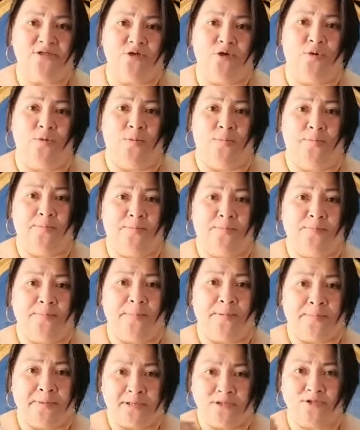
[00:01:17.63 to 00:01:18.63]
nyo.
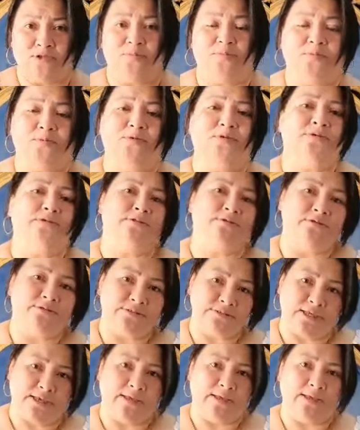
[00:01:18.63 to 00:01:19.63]
Papasok po din
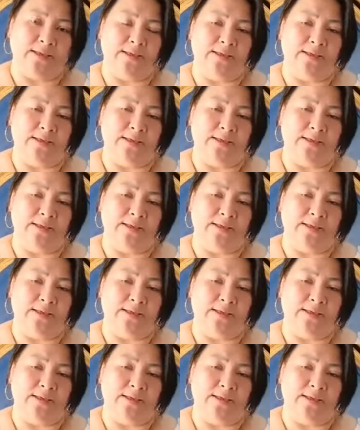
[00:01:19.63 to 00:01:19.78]
sa